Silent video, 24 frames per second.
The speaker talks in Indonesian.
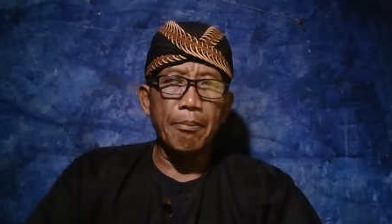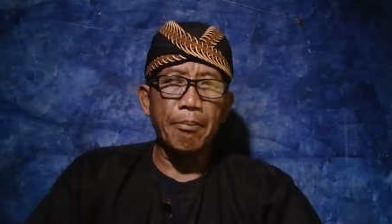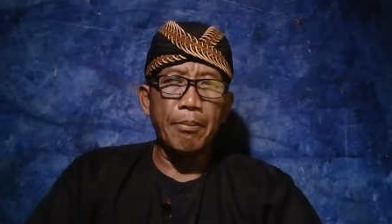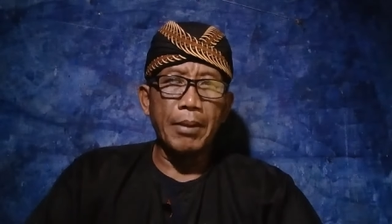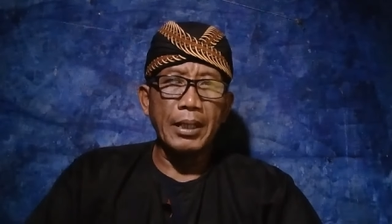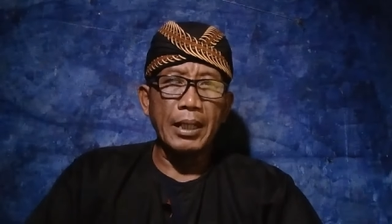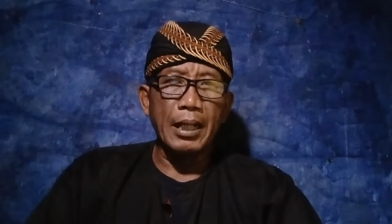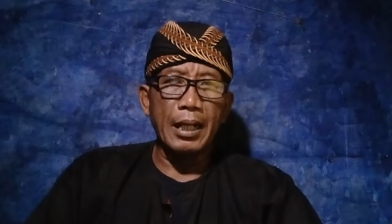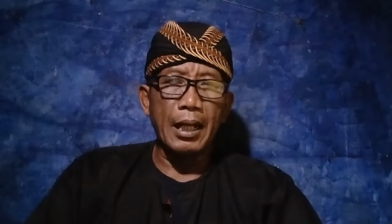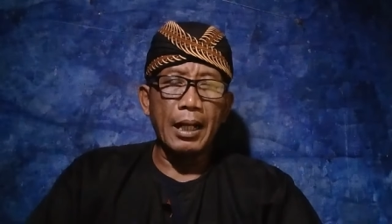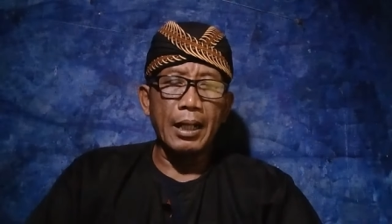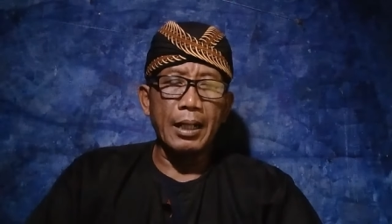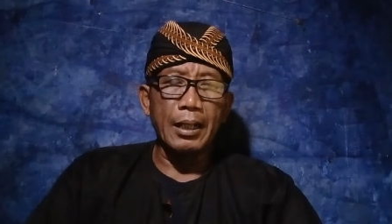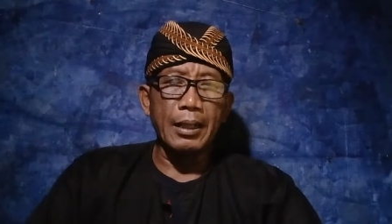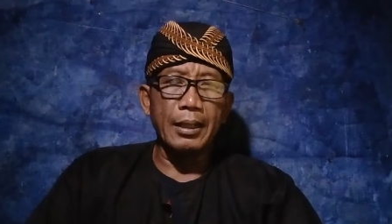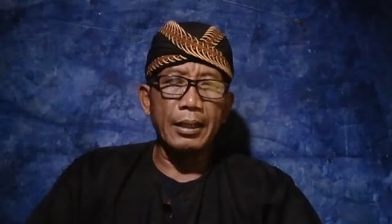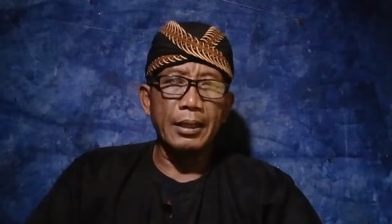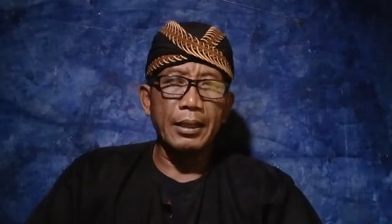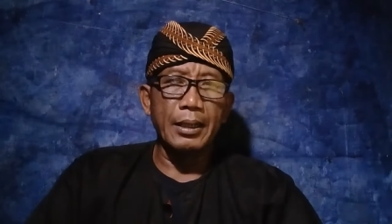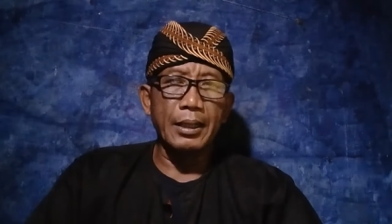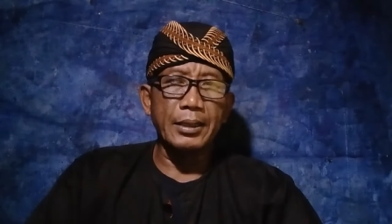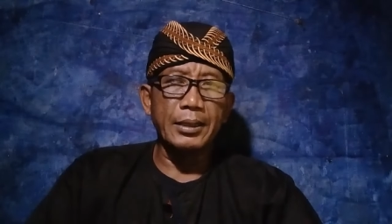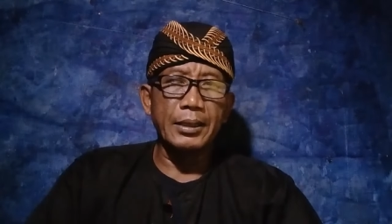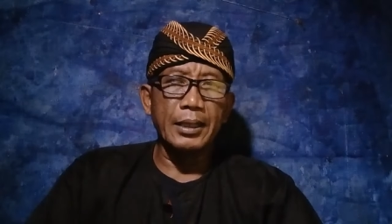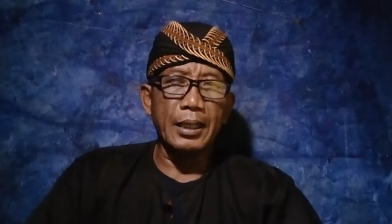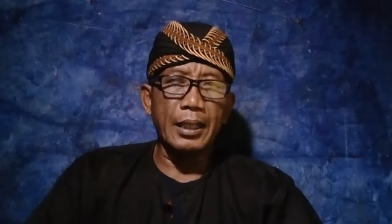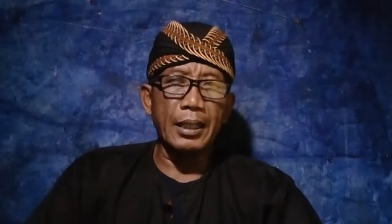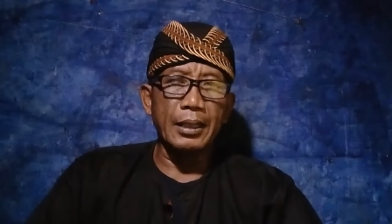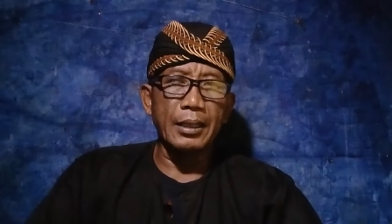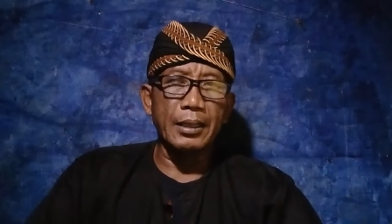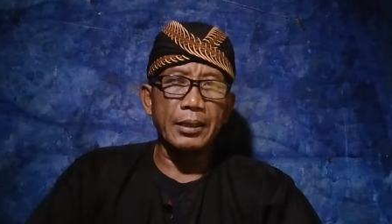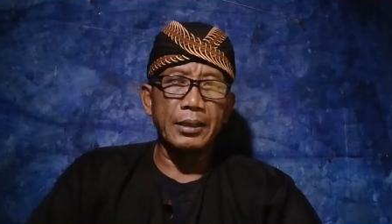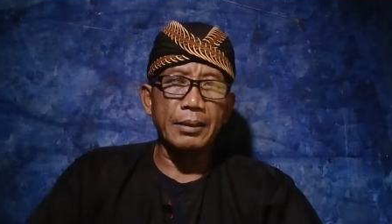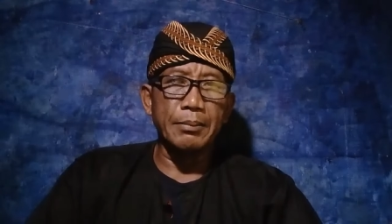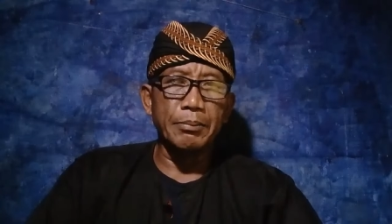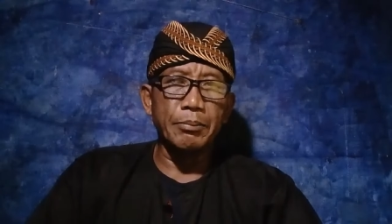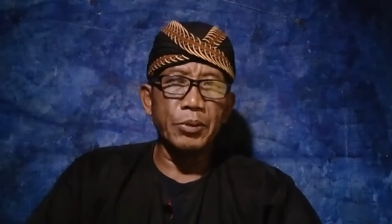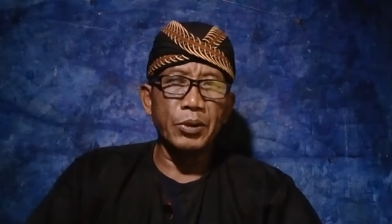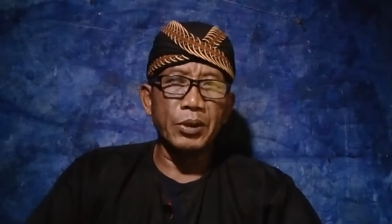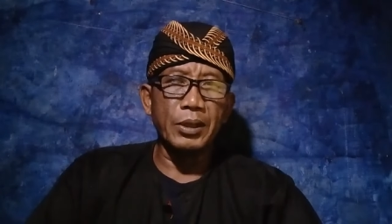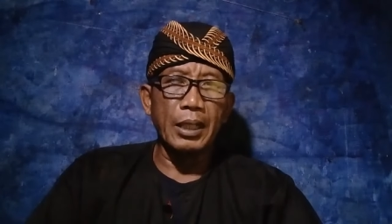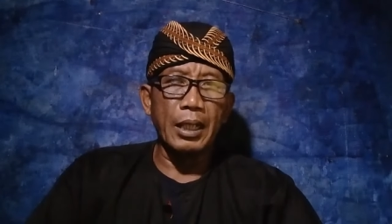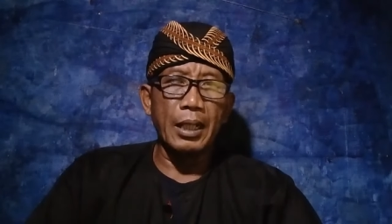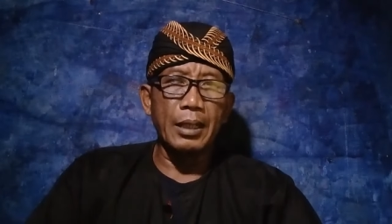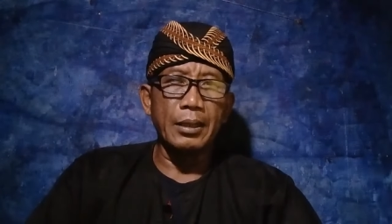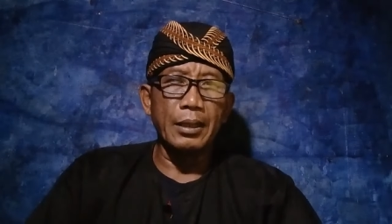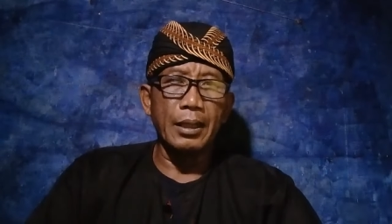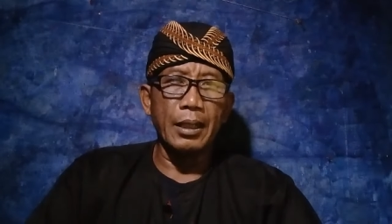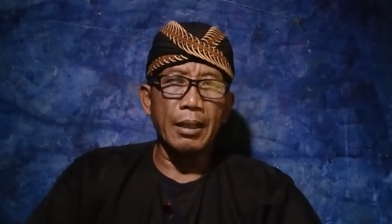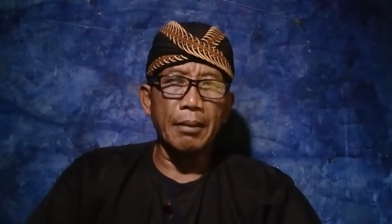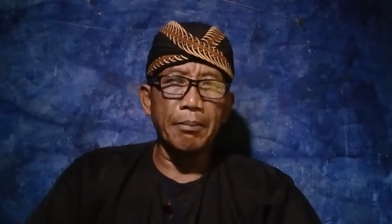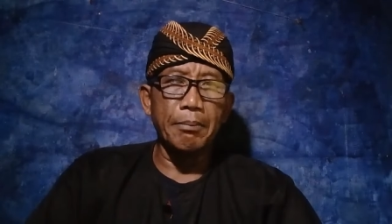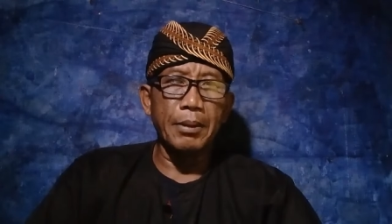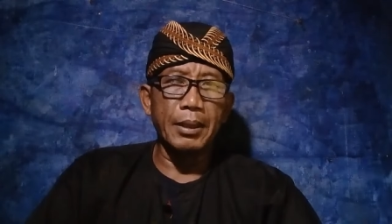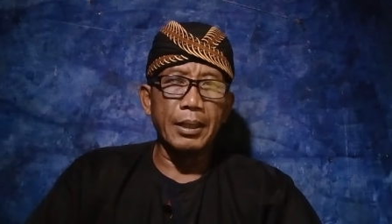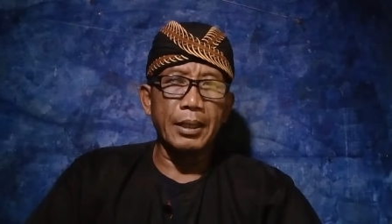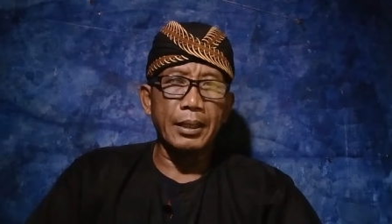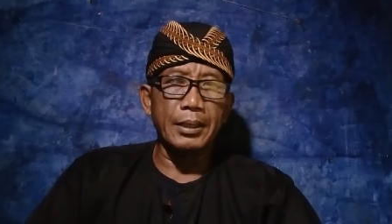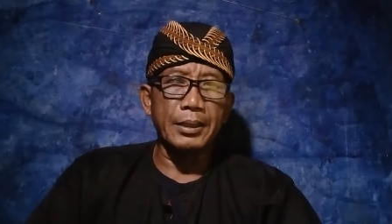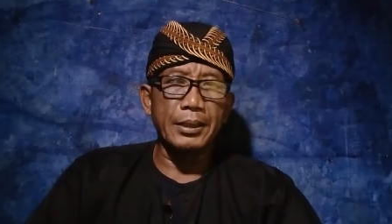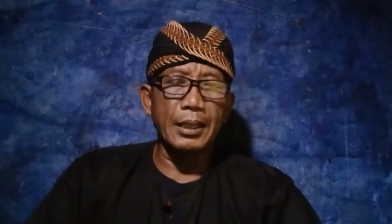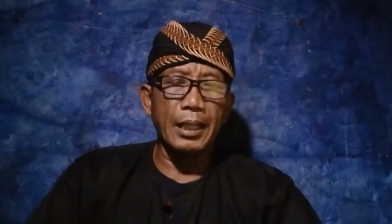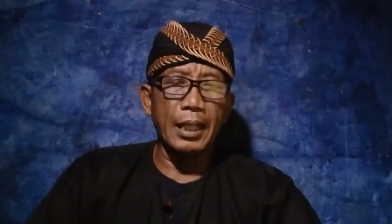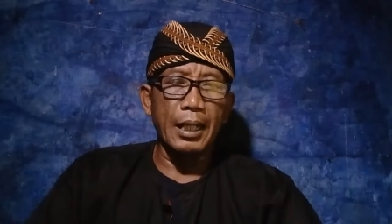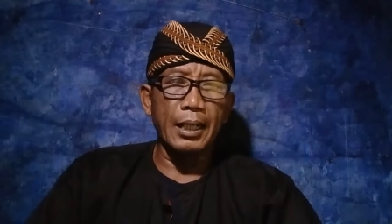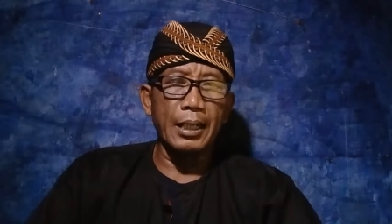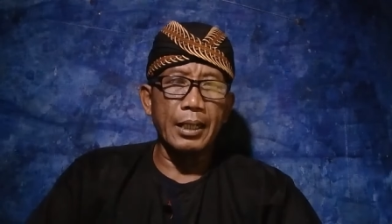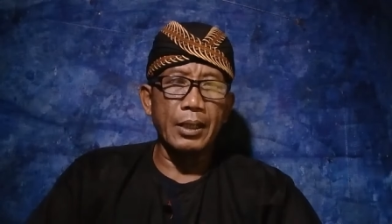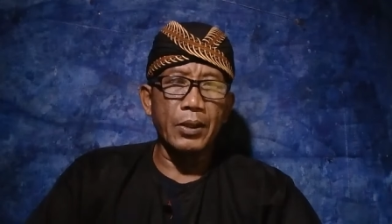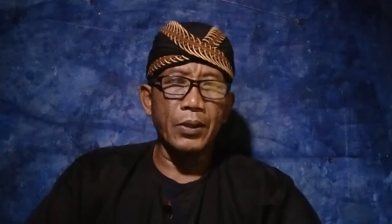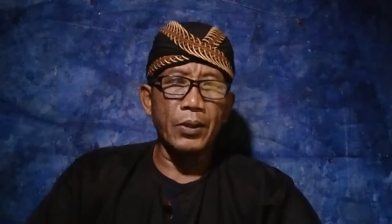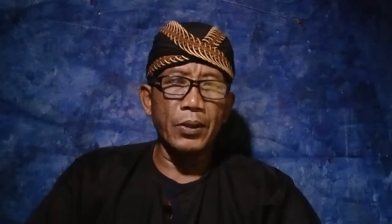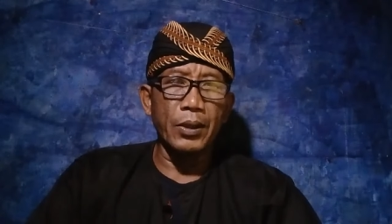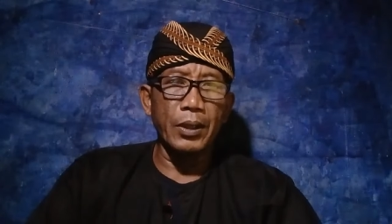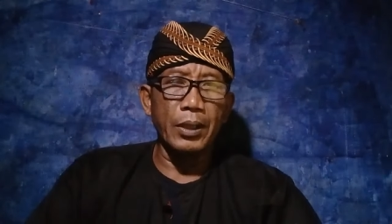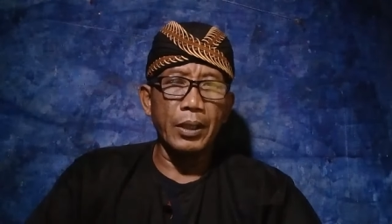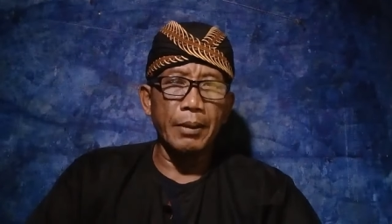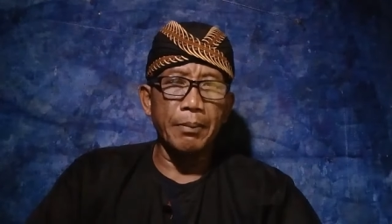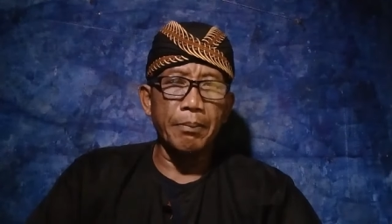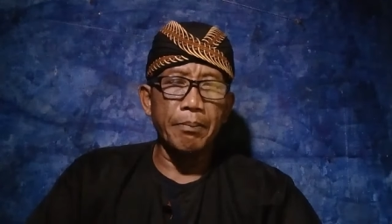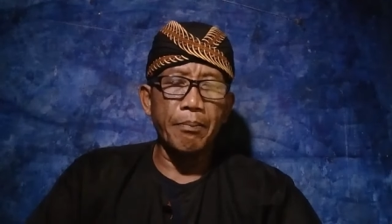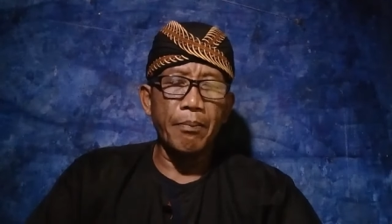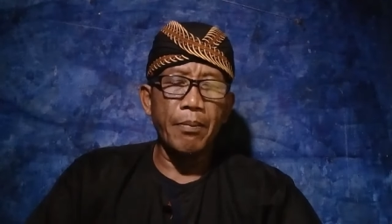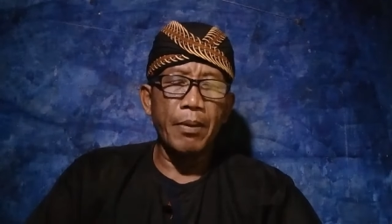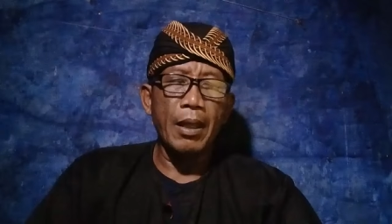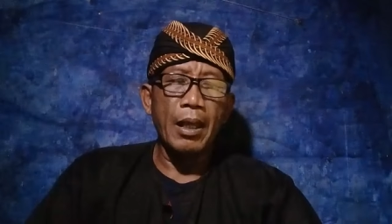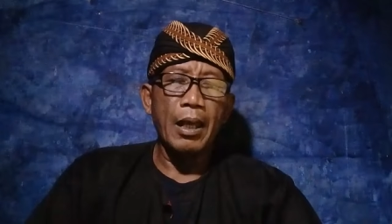apa yang akan dikerjakan tersebut adalah pekerjaan goib